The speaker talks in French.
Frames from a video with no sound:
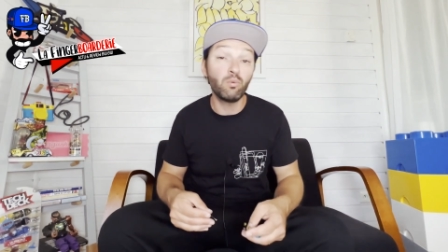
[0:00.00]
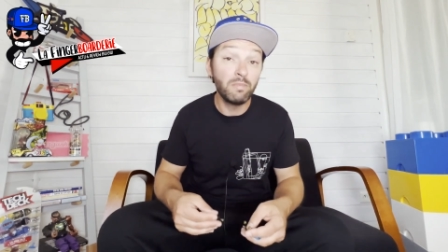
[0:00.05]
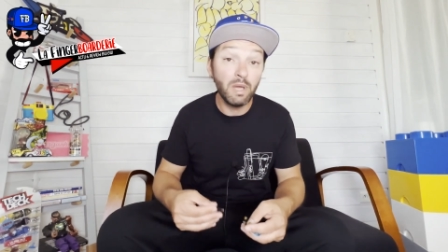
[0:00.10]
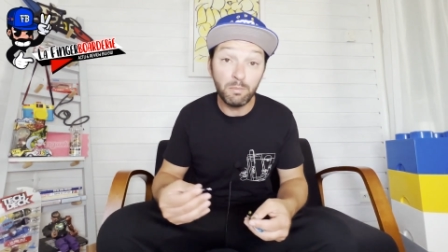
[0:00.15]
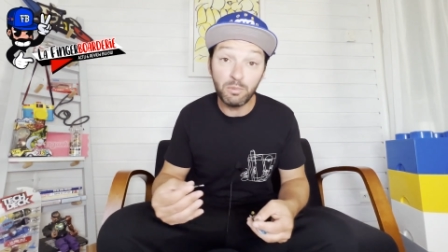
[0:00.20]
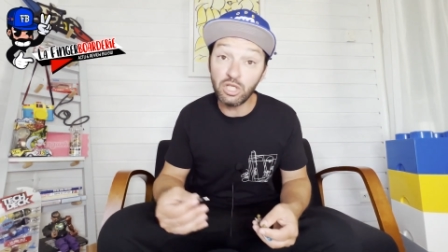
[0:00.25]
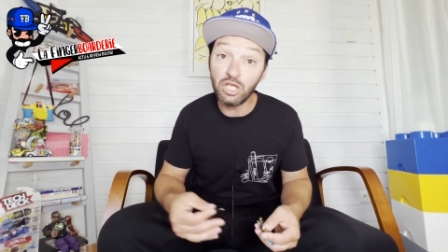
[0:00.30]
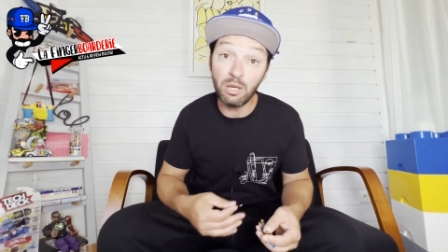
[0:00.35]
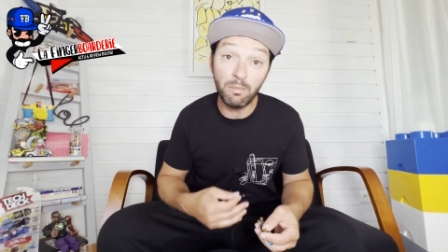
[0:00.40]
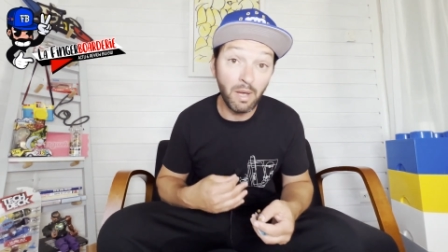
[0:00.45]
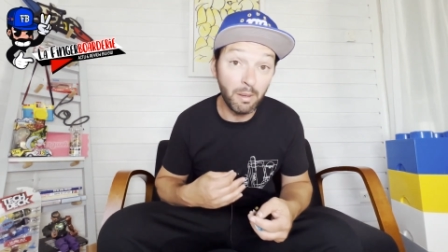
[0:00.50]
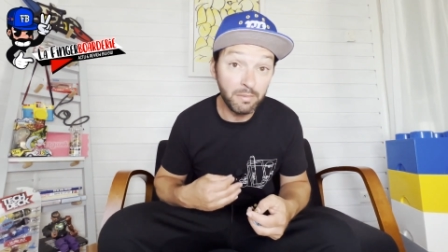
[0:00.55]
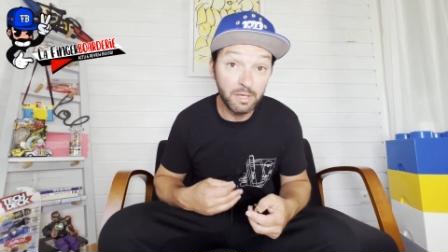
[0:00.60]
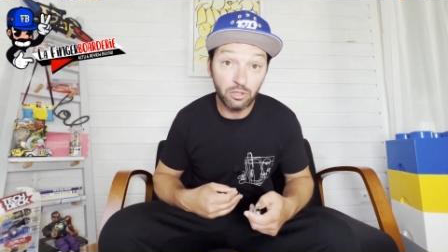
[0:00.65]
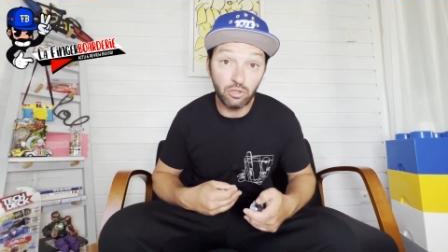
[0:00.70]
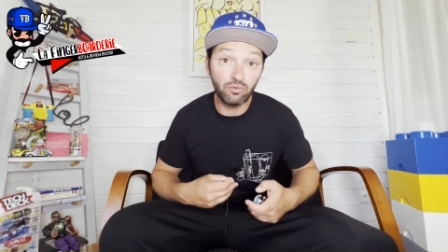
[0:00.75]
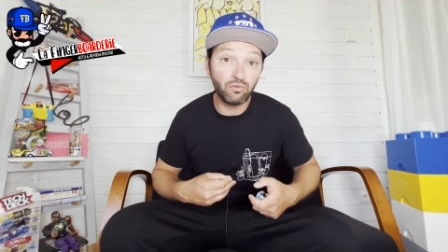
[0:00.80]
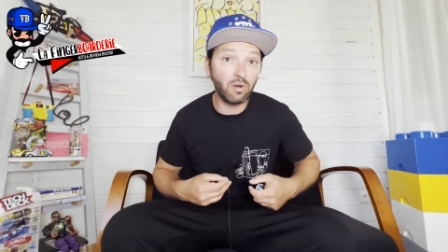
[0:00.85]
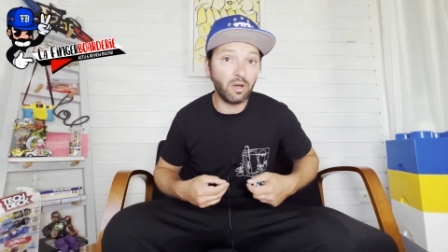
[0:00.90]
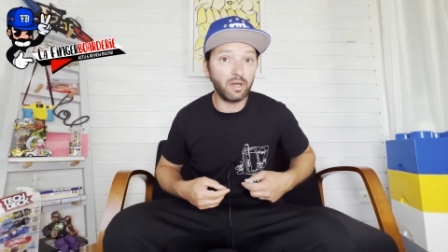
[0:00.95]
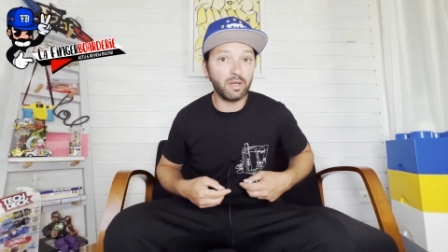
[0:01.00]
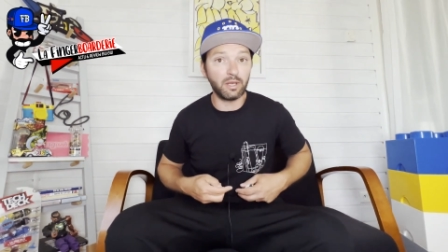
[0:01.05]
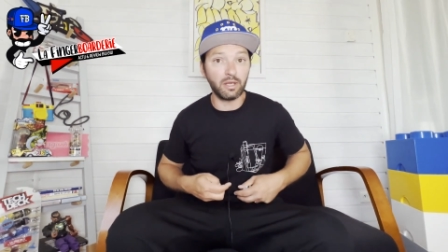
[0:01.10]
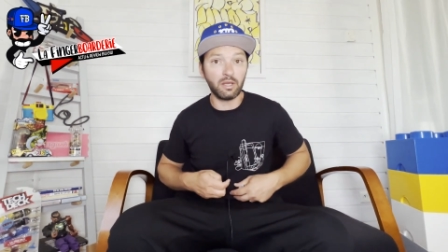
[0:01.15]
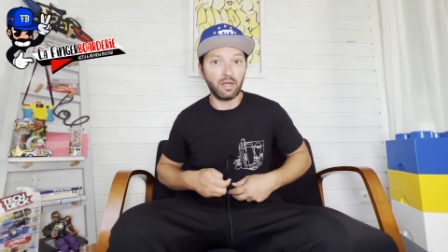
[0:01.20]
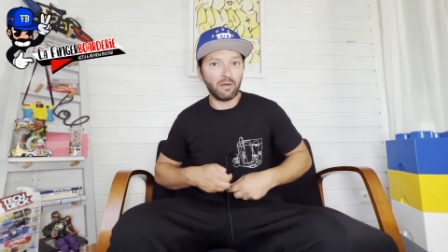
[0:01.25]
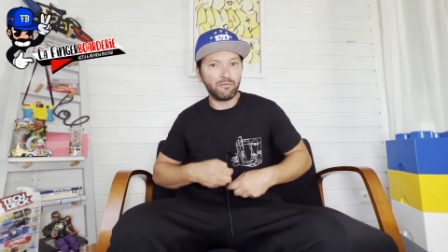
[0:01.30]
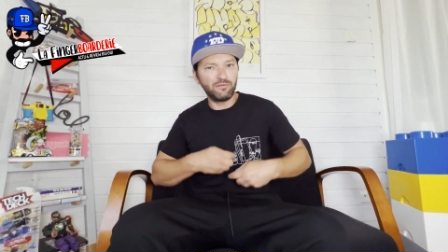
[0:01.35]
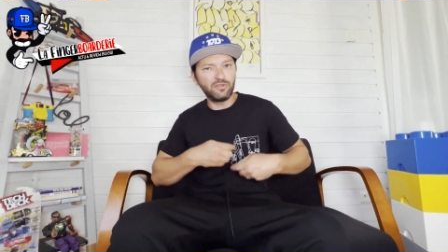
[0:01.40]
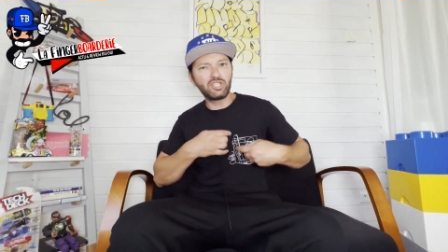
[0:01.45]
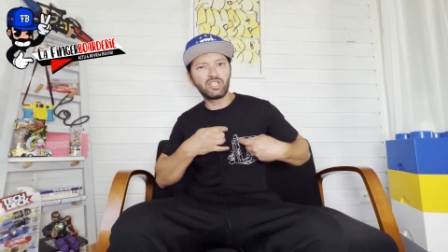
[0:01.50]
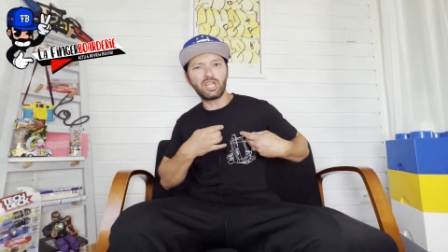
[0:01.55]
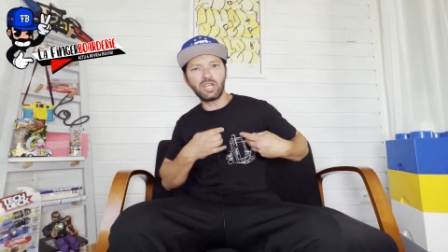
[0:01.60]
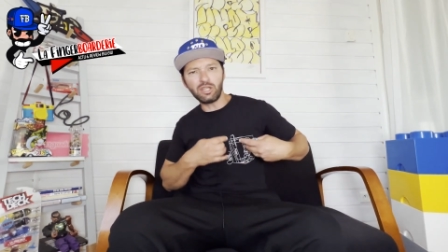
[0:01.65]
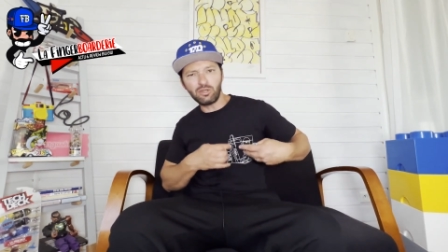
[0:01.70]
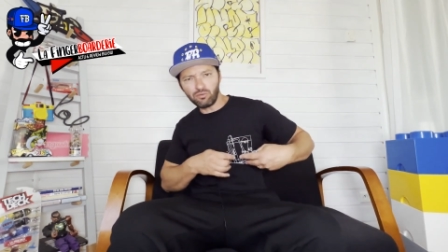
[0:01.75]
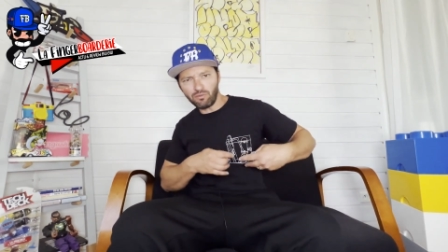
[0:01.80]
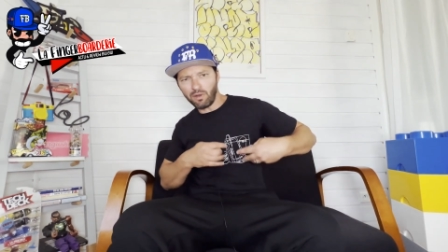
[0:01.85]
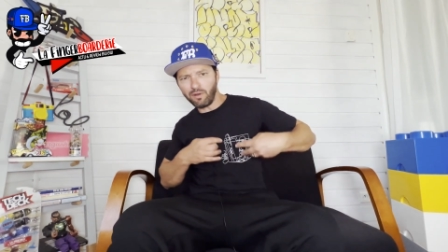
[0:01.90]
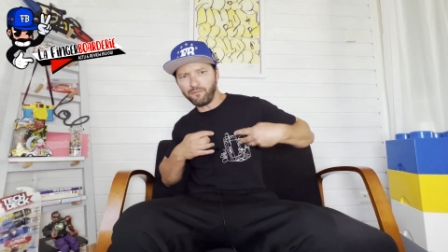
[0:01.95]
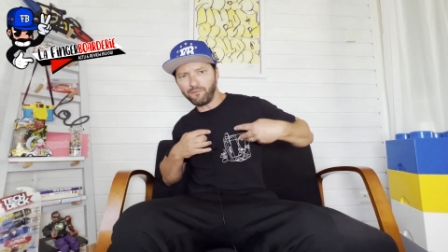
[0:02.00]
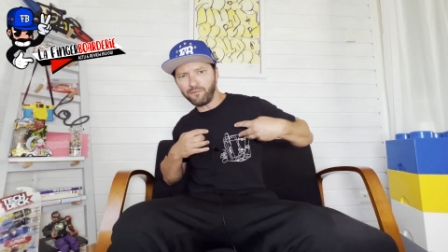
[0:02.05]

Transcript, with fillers: ou même chez mamie, tu vois, et afficher, tu vois,